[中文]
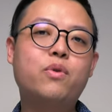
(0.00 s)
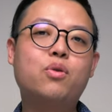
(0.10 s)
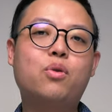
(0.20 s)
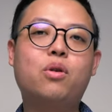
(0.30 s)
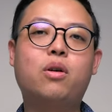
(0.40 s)

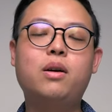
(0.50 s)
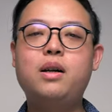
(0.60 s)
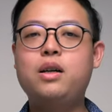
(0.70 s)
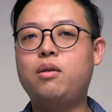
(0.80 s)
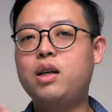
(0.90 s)
如果
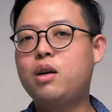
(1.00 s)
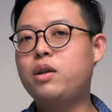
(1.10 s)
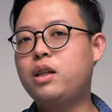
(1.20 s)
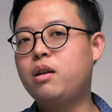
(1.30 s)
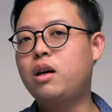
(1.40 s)
有任何
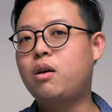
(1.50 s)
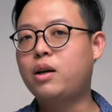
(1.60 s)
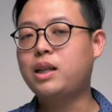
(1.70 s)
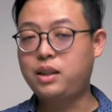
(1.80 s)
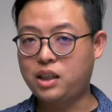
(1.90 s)
问题的呢，
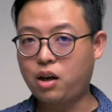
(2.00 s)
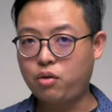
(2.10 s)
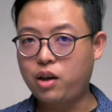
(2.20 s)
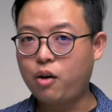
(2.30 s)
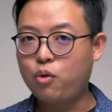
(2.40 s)
欢迎在底下
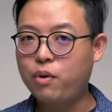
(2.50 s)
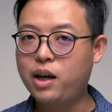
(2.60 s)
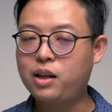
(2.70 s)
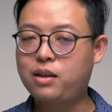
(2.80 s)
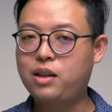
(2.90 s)
留言，我们可
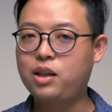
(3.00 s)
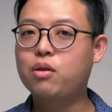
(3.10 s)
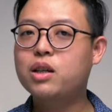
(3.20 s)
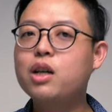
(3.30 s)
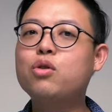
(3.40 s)
以提
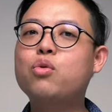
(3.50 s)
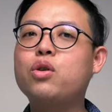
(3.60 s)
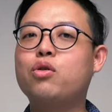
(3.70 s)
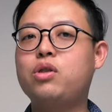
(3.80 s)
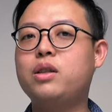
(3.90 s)
供更多
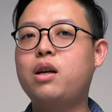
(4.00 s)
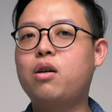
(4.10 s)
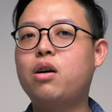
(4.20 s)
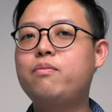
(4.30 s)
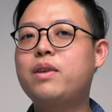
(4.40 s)
有趣的内
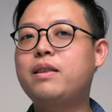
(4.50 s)
容喽。